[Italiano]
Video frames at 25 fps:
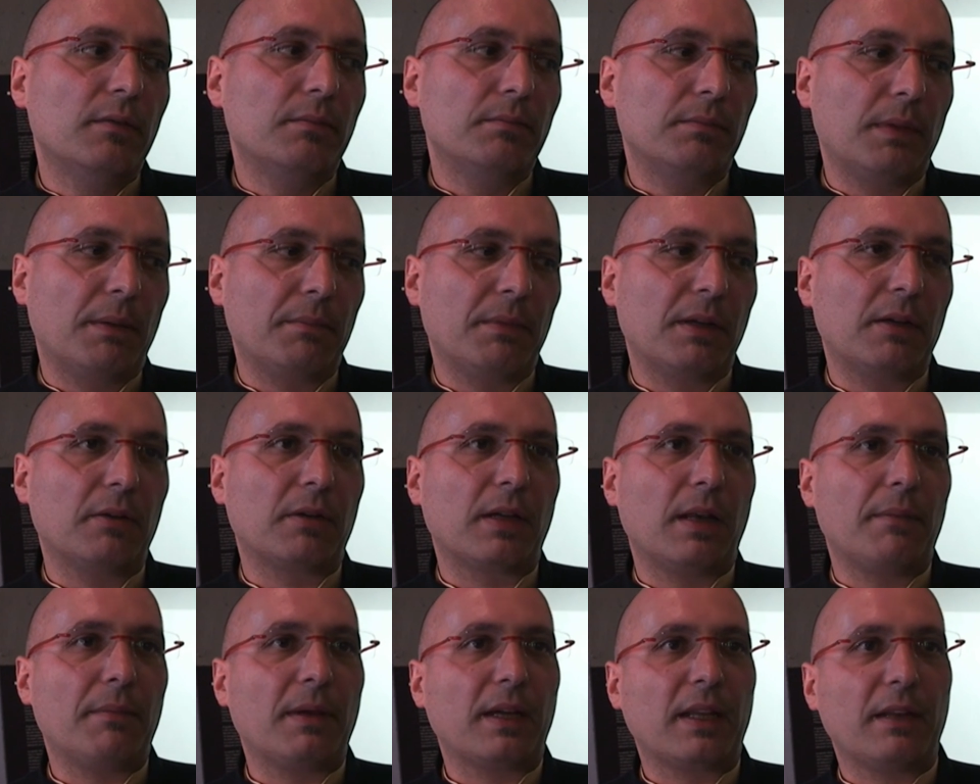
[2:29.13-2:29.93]
man mano
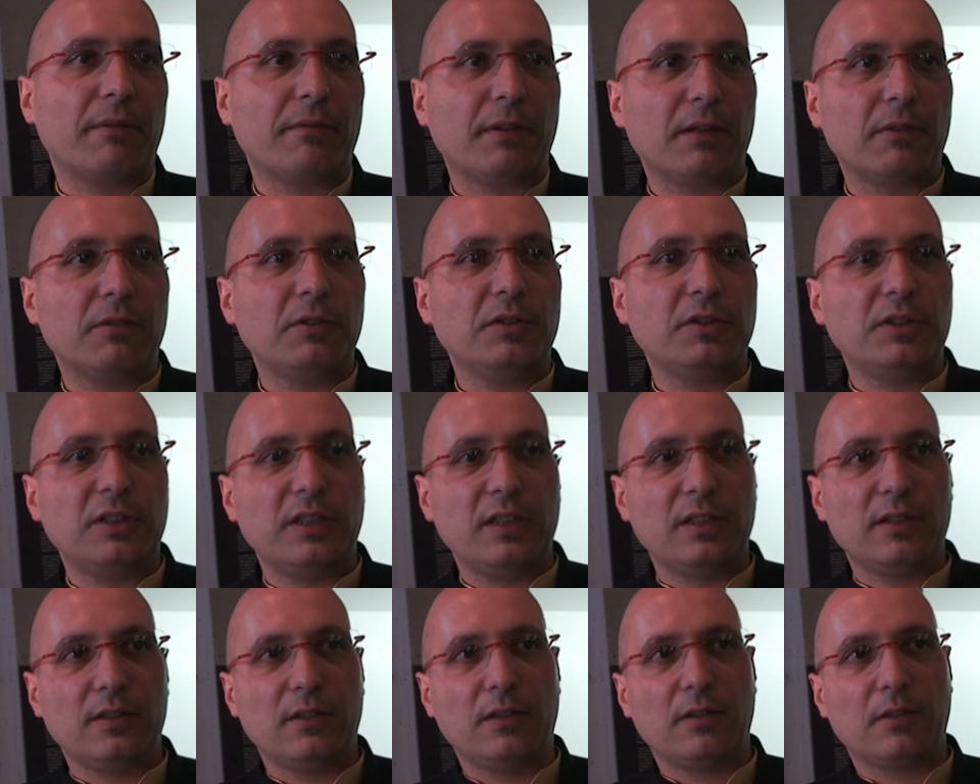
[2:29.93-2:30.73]
che le macchine vanno in
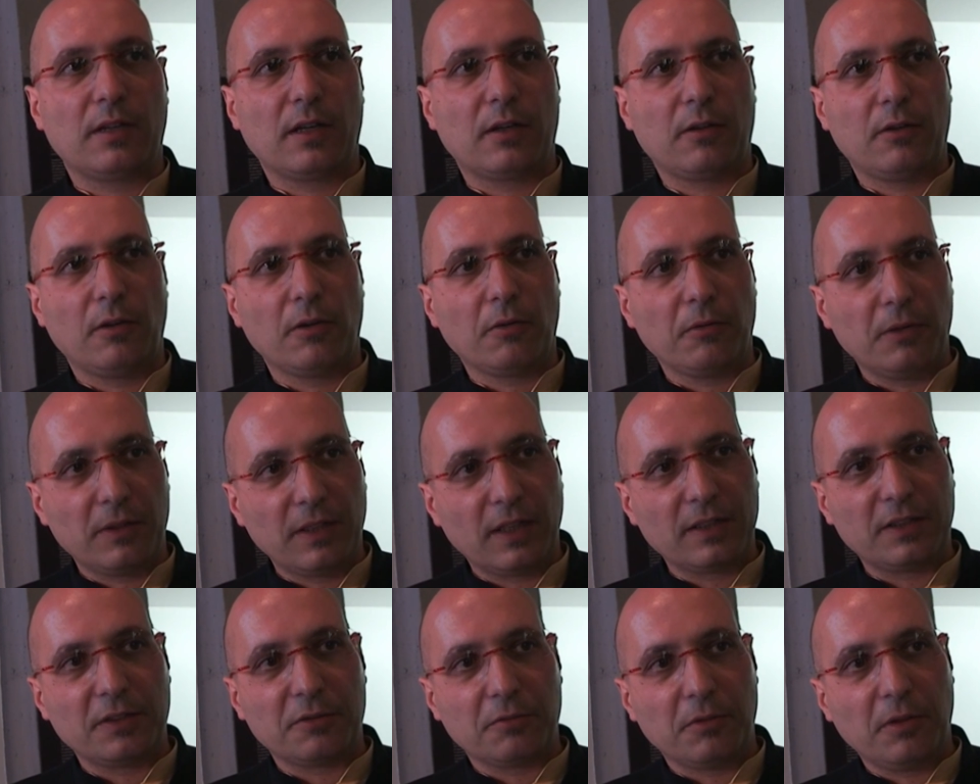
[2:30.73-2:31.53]
giro raccolgono i
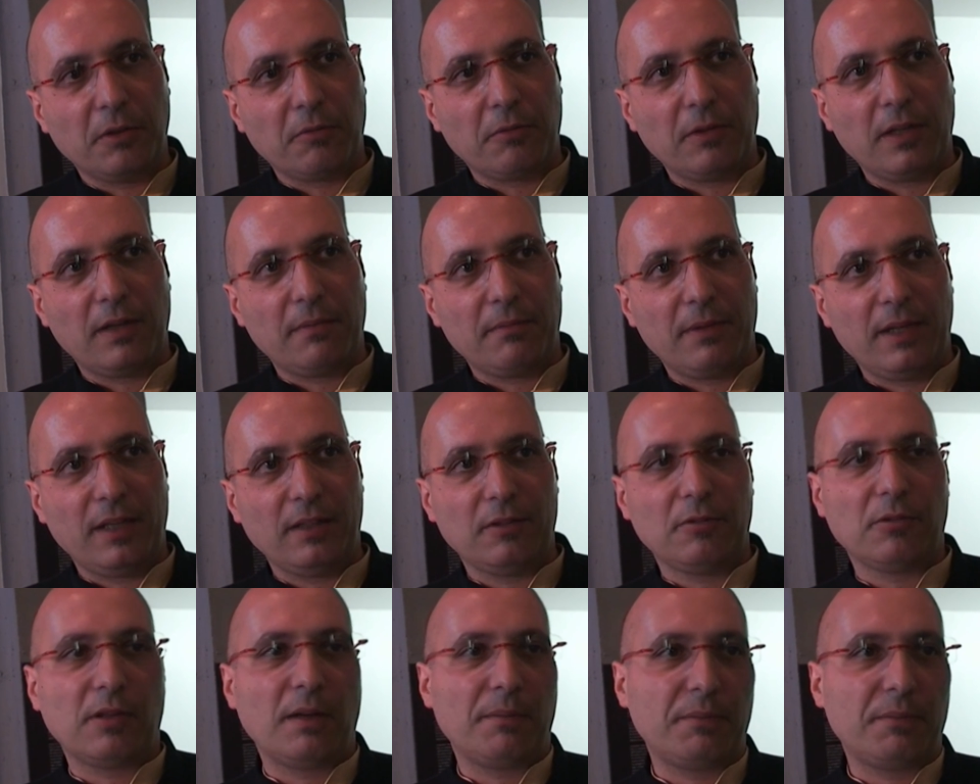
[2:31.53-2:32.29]
dati sull'inquinamento,